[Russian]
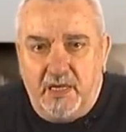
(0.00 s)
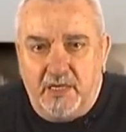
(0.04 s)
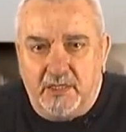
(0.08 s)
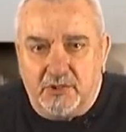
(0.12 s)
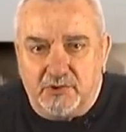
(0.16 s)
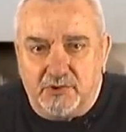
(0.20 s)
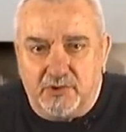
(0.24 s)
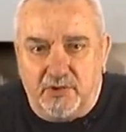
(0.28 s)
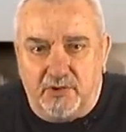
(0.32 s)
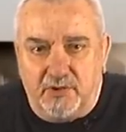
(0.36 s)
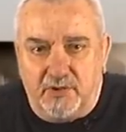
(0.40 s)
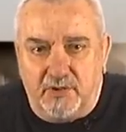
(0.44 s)

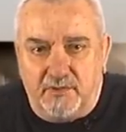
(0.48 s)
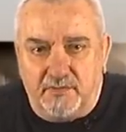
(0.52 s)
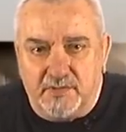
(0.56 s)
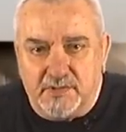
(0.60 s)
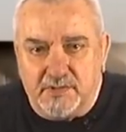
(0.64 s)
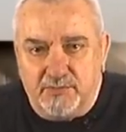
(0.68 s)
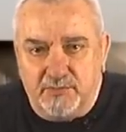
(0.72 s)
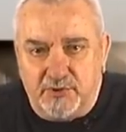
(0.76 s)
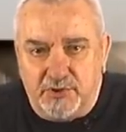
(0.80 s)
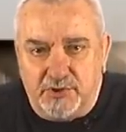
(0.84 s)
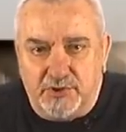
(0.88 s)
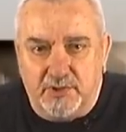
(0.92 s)
что
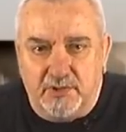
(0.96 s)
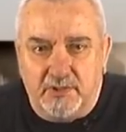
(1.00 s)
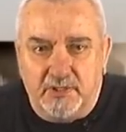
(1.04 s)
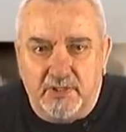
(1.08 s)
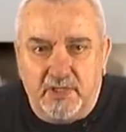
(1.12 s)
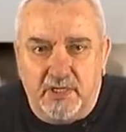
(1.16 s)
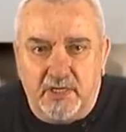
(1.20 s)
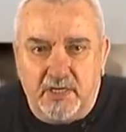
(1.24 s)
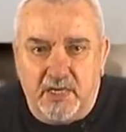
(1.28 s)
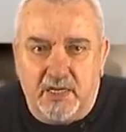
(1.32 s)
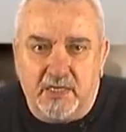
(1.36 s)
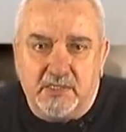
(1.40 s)

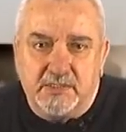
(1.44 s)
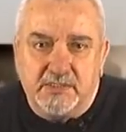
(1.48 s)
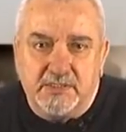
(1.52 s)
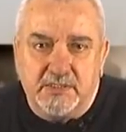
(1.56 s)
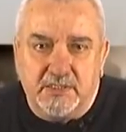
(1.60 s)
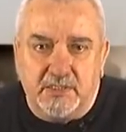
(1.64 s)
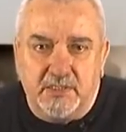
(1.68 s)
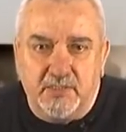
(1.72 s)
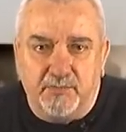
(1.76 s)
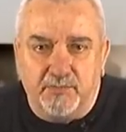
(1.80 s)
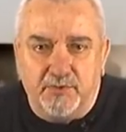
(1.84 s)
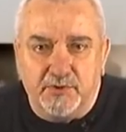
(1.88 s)
возмущенная
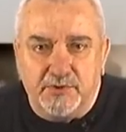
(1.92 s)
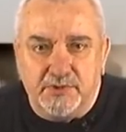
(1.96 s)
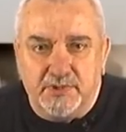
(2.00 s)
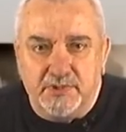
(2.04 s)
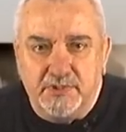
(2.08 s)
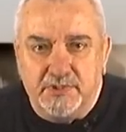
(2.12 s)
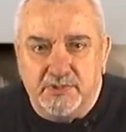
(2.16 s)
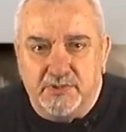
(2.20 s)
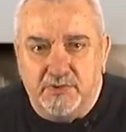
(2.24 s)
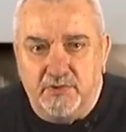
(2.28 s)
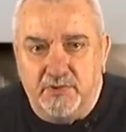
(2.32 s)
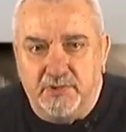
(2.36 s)
реакция на
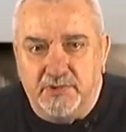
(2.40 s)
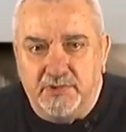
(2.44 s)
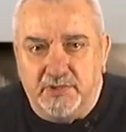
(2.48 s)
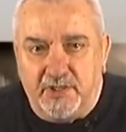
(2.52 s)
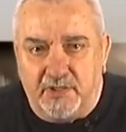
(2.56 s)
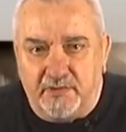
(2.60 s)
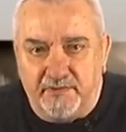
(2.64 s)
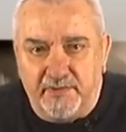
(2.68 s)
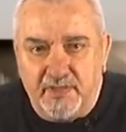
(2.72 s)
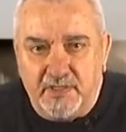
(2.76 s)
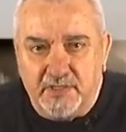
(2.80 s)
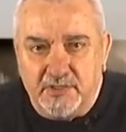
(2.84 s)
путинскую
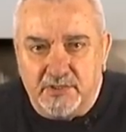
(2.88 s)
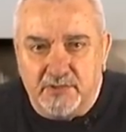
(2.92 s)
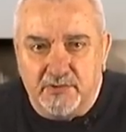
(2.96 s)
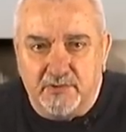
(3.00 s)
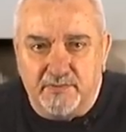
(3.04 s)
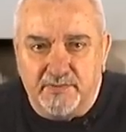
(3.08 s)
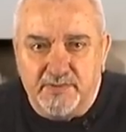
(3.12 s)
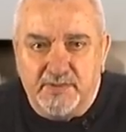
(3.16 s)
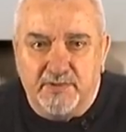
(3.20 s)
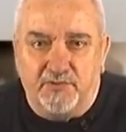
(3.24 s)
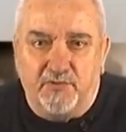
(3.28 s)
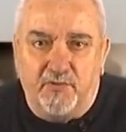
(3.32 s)

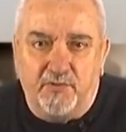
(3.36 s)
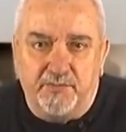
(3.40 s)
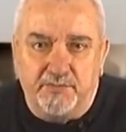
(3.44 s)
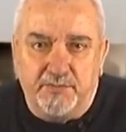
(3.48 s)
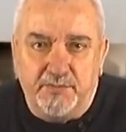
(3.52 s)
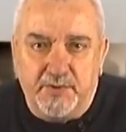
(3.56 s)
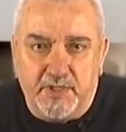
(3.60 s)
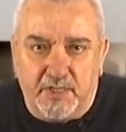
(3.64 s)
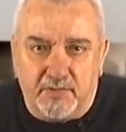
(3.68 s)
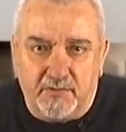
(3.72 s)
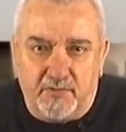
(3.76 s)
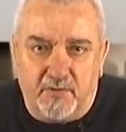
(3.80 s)
интервенцию всего
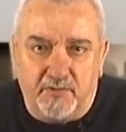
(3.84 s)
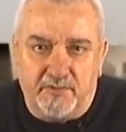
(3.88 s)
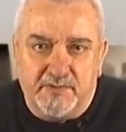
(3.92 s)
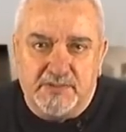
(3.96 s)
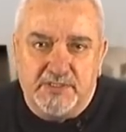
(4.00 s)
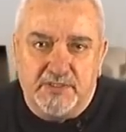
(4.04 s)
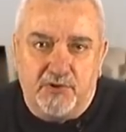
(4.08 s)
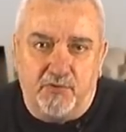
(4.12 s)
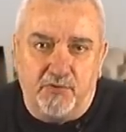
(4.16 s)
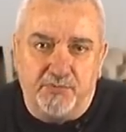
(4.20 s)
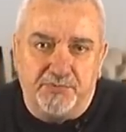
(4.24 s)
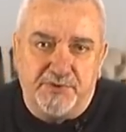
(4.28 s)
мирового
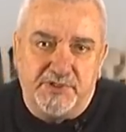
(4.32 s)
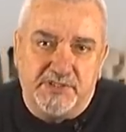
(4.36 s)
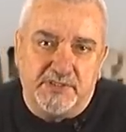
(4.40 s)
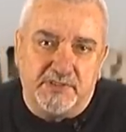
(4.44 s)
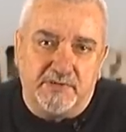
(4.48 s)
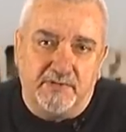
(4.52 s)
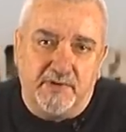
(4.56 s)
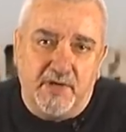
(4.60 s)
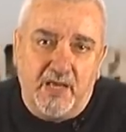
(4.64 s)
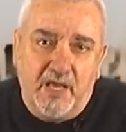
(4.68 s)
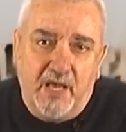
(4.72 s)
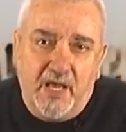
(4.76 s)

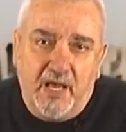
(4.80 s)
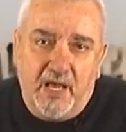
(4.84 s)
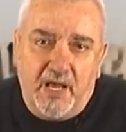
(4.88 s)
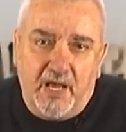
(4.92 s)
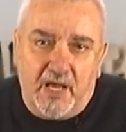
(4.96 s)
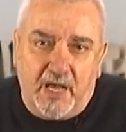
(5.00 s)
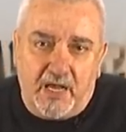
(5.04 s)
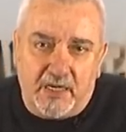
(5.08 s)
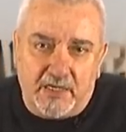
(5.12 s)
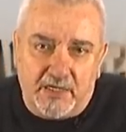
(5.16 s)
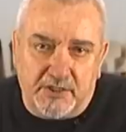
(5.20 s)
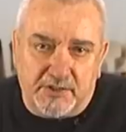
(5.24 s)
сообщества
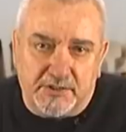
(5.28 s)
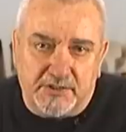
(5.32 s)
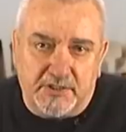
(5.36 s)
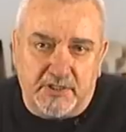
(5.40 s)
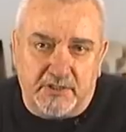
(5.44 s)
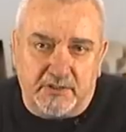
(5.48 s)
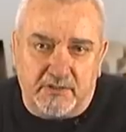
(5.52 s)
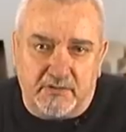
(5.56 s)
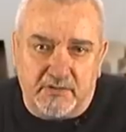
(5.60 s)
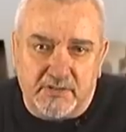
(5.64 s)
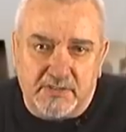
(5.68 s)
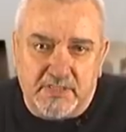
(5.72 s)
окажет
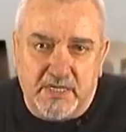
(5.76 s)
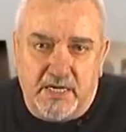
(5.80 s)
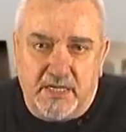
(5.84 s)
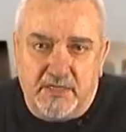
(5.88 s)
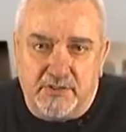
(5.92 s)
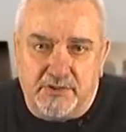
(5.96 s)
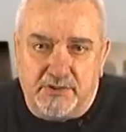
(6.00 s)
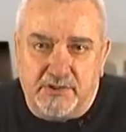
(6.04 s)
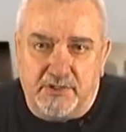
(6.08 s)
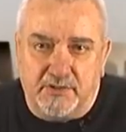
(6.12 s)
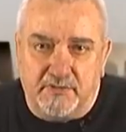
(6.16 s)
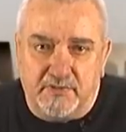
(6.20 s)

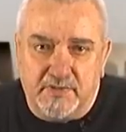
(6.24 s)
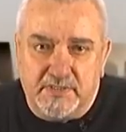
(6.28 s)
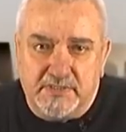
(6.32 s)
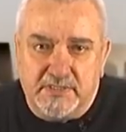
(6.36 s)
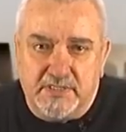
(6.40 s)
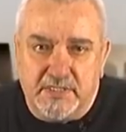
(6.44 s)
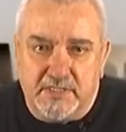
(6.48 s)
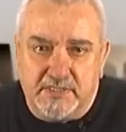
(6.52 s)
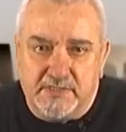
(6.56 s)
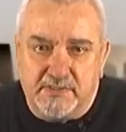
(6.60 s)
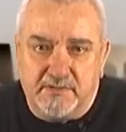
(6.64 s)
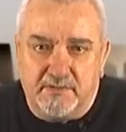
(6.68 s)
отрезвляющее
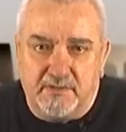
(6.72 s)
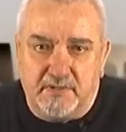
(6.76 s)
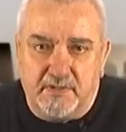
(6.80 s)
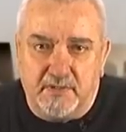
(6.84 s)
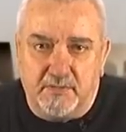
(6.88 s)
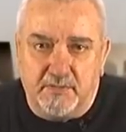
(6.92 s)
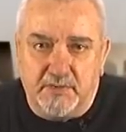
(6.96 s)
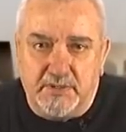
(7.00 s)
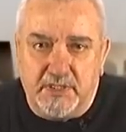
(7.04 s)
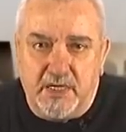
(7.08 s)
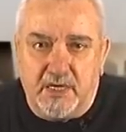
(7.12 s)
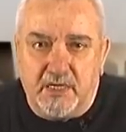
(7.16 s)
воздействие
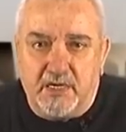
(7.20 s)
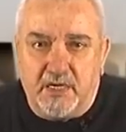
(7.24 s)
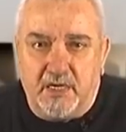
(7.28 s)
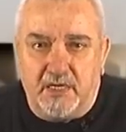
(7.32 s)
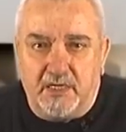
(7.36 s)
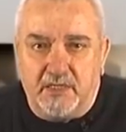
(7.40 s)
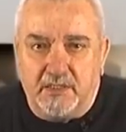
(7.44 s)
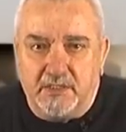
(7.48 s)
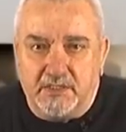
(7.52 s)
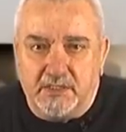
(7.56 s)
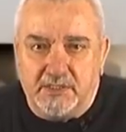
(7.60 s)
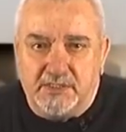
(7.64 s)
на
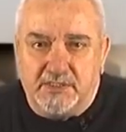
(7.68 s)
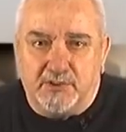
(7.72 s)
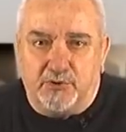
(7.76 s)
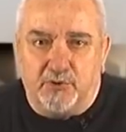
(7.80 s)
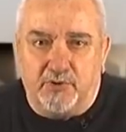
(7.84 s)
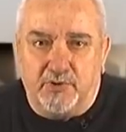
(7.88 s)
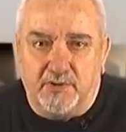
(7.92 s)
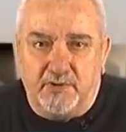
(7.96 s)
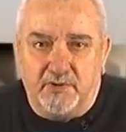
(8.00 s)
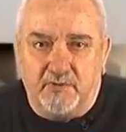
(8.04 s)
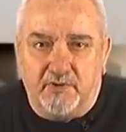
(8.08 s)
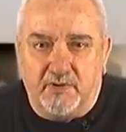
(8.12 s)
маниакально
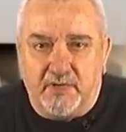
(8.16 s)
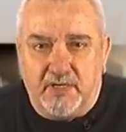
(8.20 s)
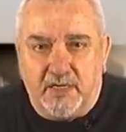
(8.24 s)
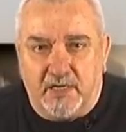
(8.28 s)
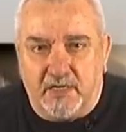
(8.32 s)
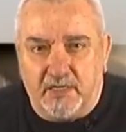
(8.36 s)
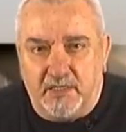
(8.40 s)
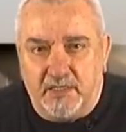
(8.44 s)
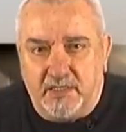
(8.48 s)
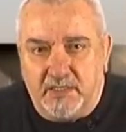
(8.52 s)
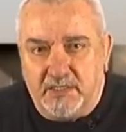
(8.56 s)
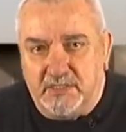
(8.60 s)
настроенного
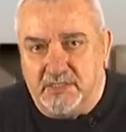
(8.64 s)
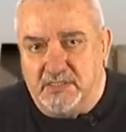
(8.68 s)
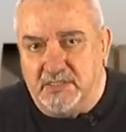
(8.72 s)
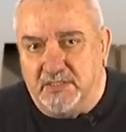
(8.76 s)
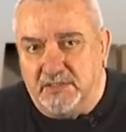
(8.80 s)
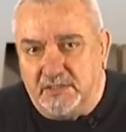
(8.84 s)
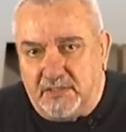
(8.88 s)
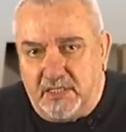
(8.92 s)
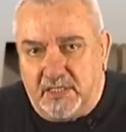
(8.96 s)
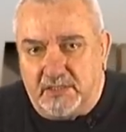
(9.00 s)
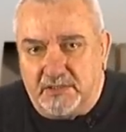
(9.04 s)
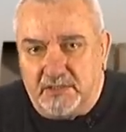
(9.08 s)

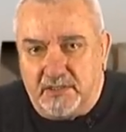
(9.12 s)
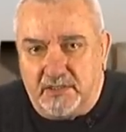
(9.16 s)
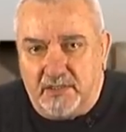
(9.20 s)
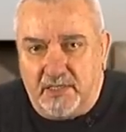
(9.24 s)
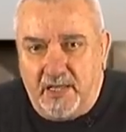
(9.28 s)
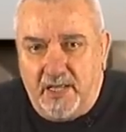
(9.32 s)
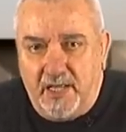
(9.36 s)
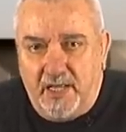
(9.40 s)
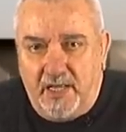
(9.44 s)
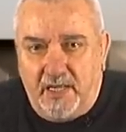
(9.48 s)
карлика-диктатора,